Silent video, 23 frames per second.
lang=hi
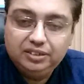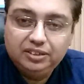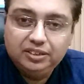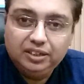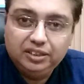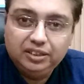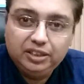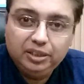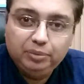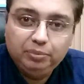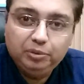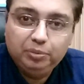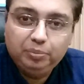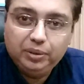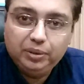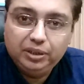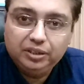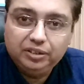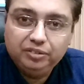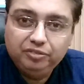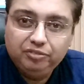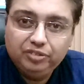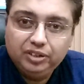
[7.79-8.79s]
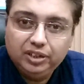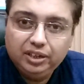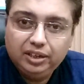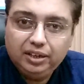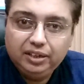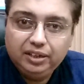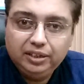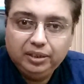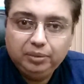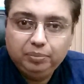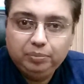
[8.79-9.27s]
छाती में बलगम
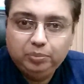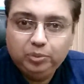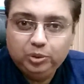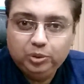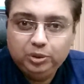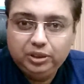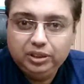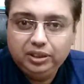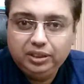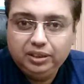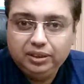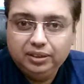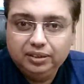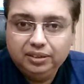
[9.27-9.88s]
वगैरह ये बहुत ही